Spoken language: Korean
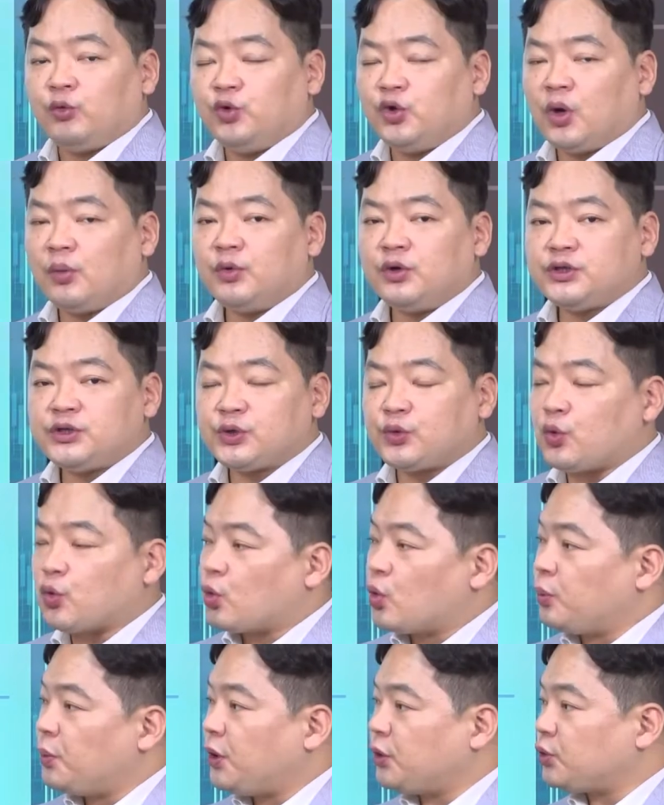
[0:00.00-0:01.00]
위험을 지고
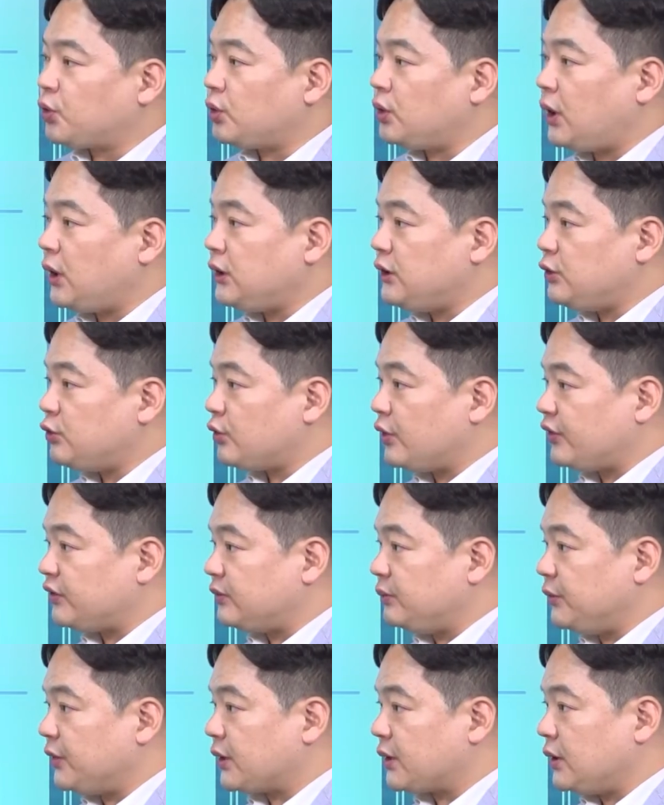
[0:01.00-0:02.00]
공매도를 할 이유가
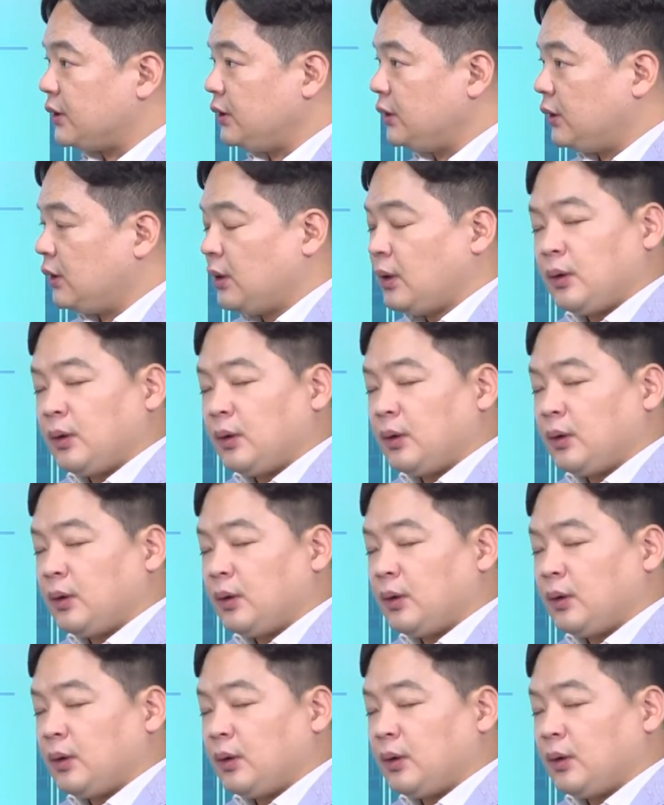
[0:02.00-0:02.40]
있습니까?